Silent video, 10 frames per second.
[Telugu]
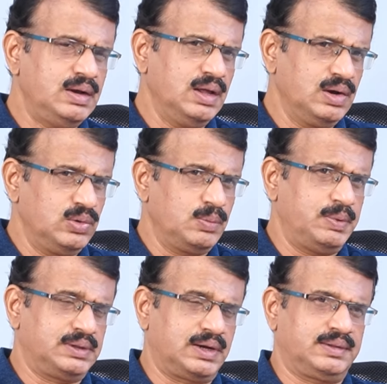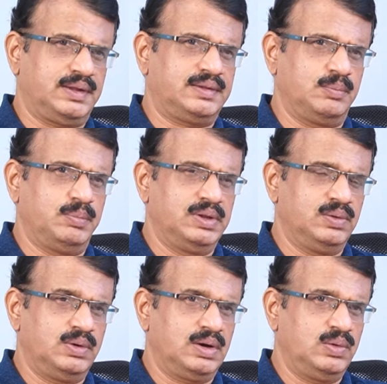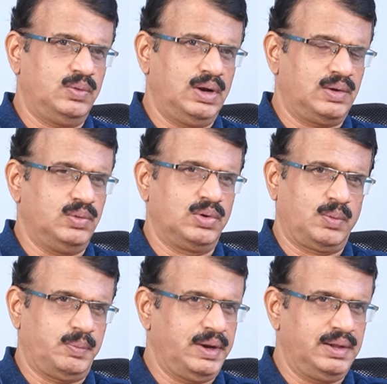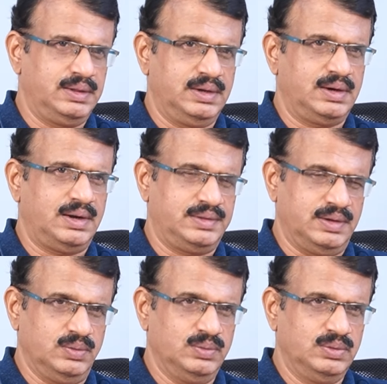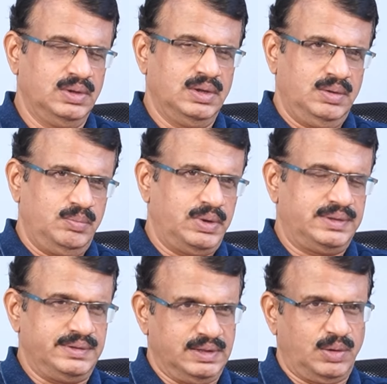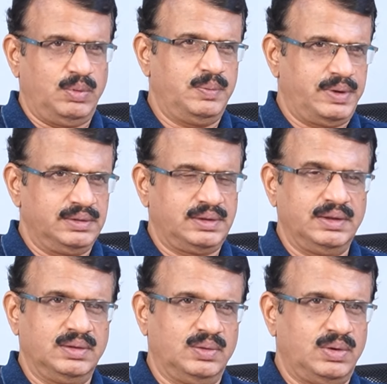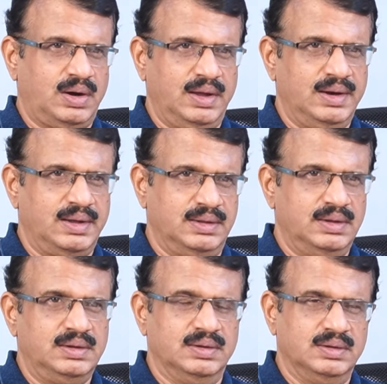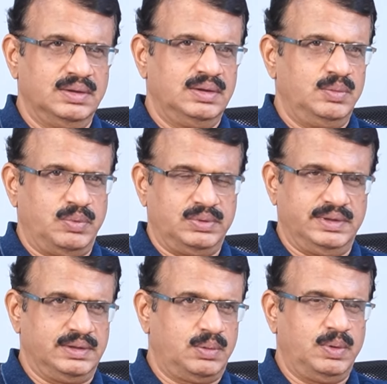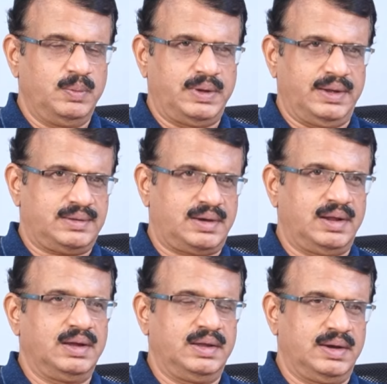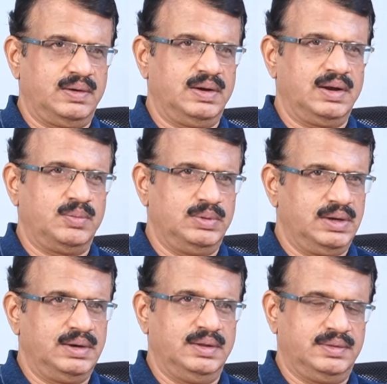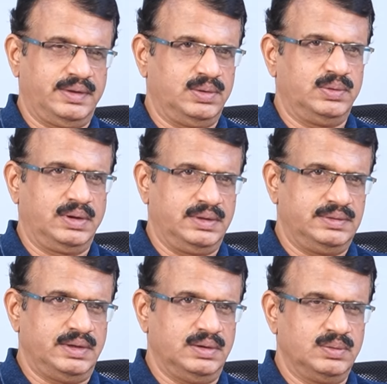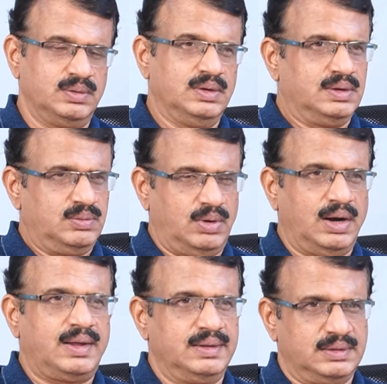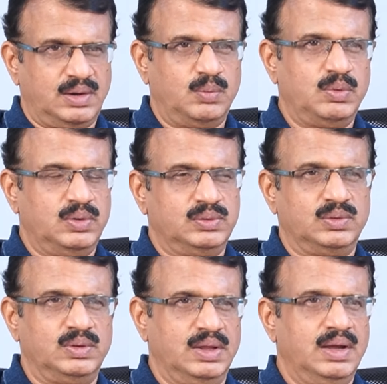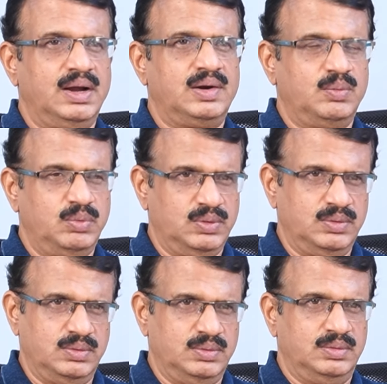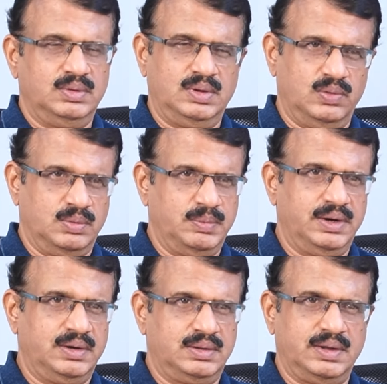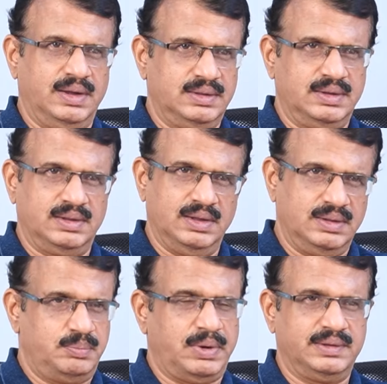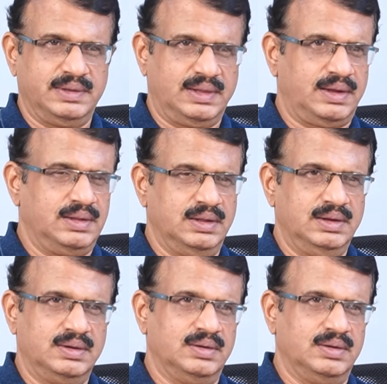నలుగురు భద్రతా సిబ్బంది ఉన్నారు వాళ్ళకి కోటి రూపాయలు అయిందని రాశారు మరి చంద్రబాబుకి ఎంత అయిందో కూడా రాయాలి కదా ఇప్పుడు చంద్రబాబుకి ఎక్స్ట్రాగా ఇరవై నాలుగు మందిని సెక్యూరిటీకి ఇచ్చారు వాళ్ళకి ఎంత డబ్బులు అవుతుంది ఆ డబ్బులు గవర్నమెంట్ది కాదు కదా అది ప్రజలదే కదా